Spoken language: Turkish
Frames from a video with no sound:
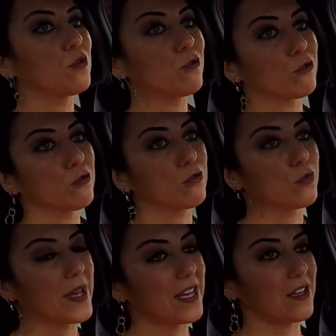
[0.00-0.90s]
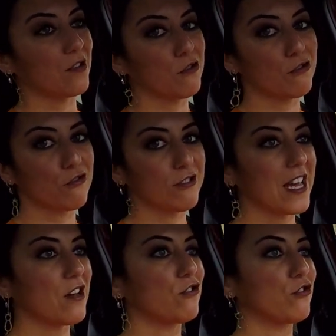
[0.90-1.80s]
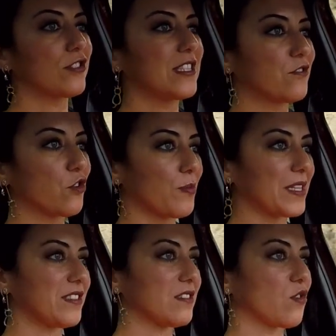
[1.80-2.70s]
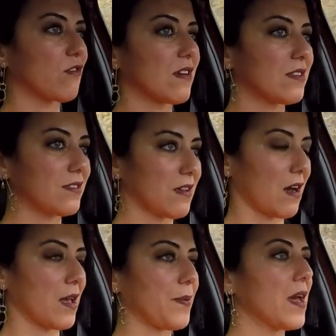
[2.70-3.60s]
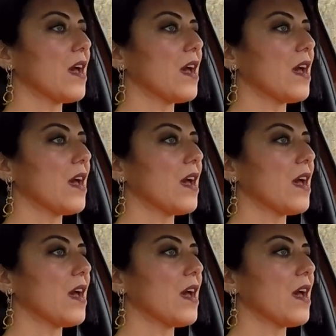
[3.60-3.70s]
130 beygir gücünde 300 Nm torka sahip.